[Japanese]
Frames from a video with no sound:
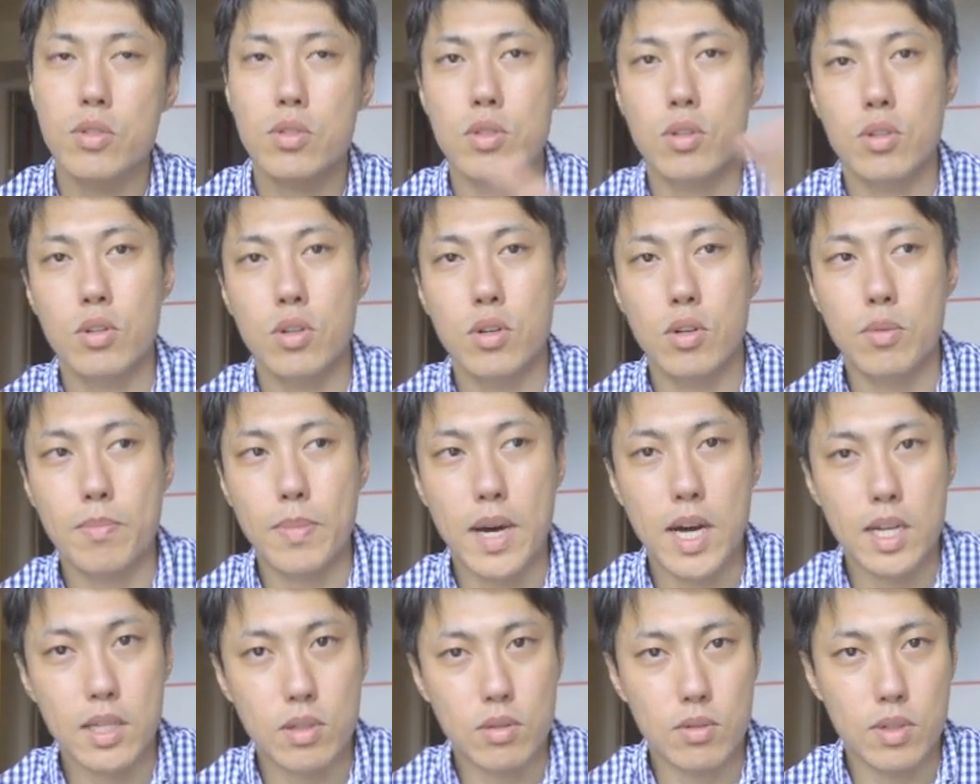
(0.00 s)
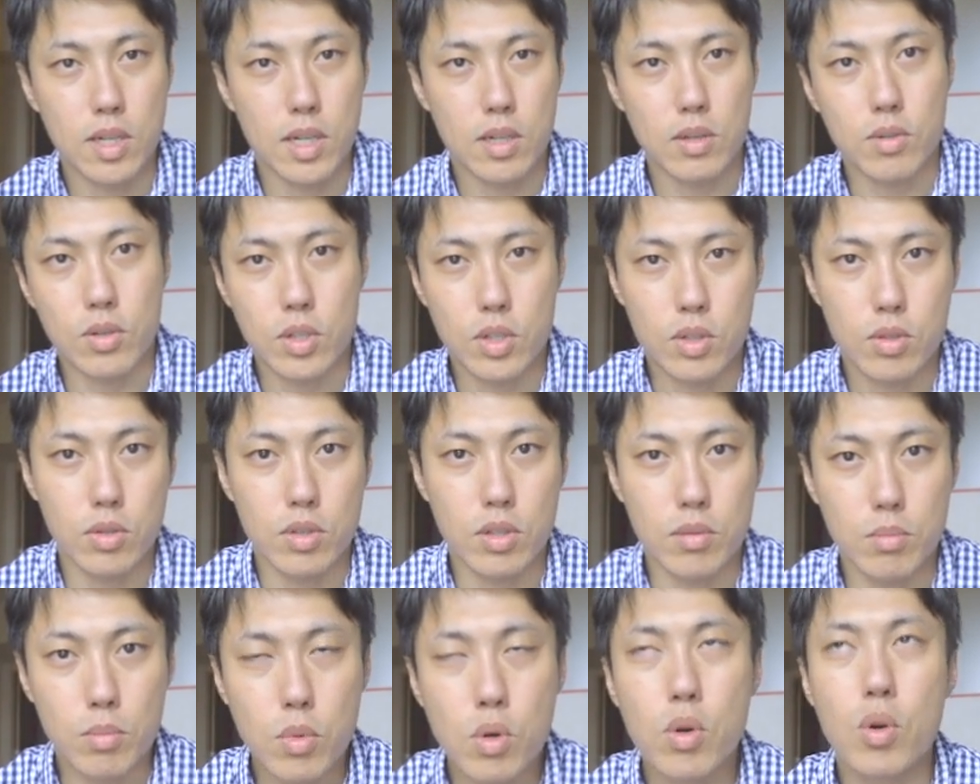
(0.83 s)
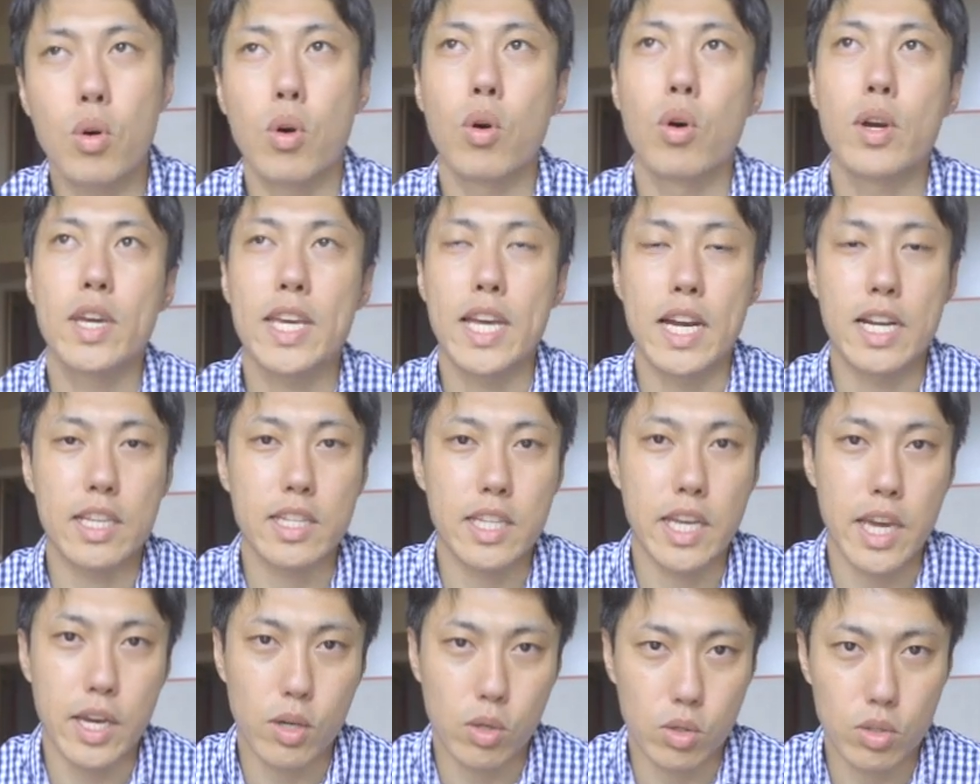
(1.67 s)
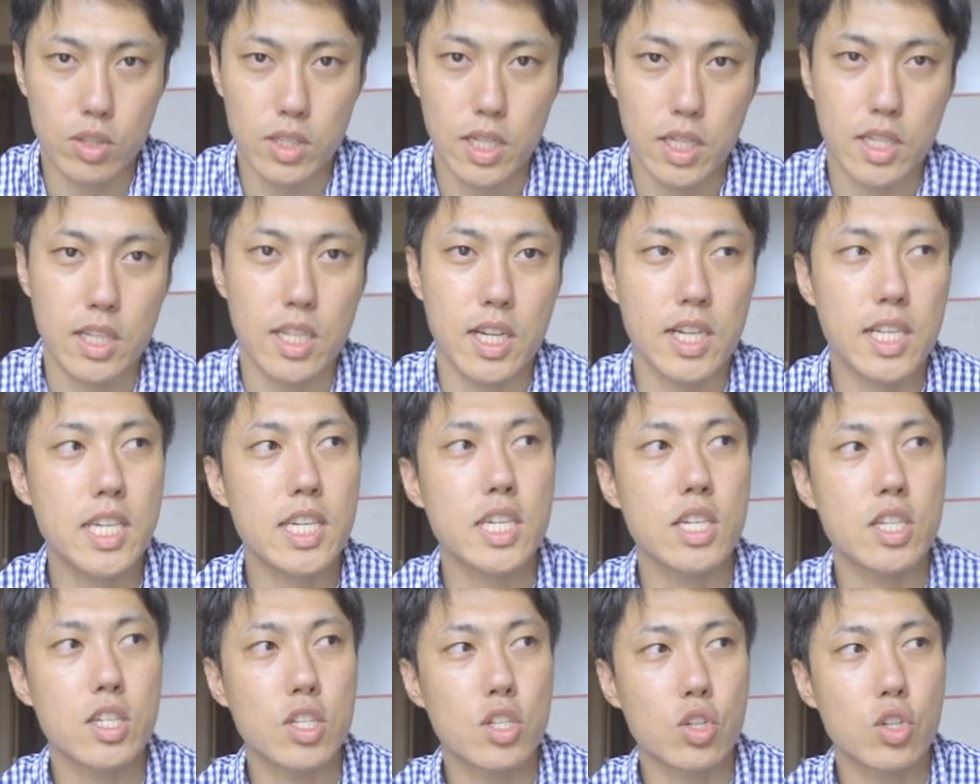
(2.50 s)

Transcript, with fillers: んそのパートナーの人にもやりたいことだったり、